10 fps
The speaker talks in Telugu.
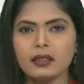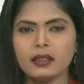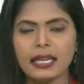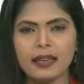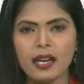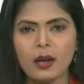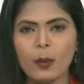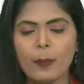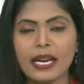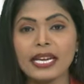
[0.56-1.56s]
తెలంగాణలో
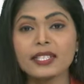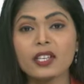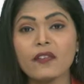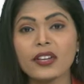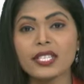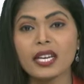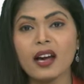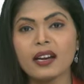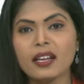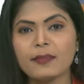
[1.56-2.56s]
పెండింగ్ ట్రాఫిక్
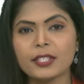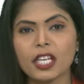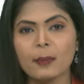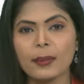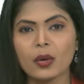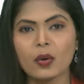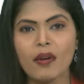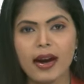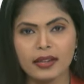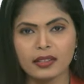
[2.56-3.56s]
చలాన్ల చెల్లింపునకు
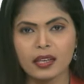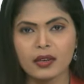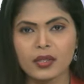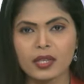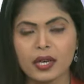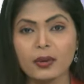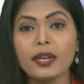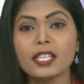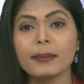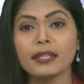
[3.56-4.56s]
వాహనదారుల నుంచి
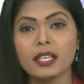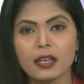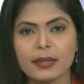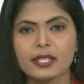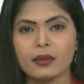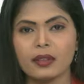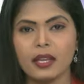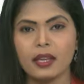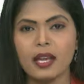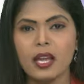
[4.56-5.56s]
అనూహ్య స్పందన లభిస్తోంది
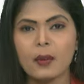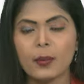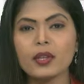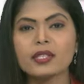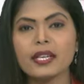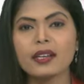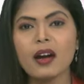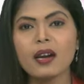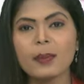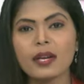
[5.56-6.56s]
పోలీసుల
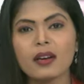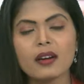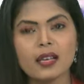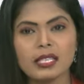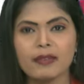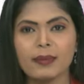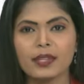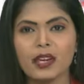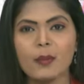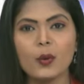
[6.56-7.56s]
రికార్డుల ప్రకారం రాష్ట్ర
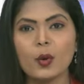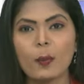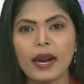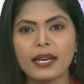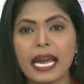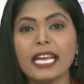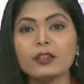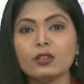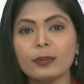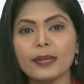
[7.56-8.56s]
వ్యాప్తంగా మూడు పాయింట్
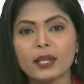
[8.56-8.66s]
ఐదు తొమ్మిది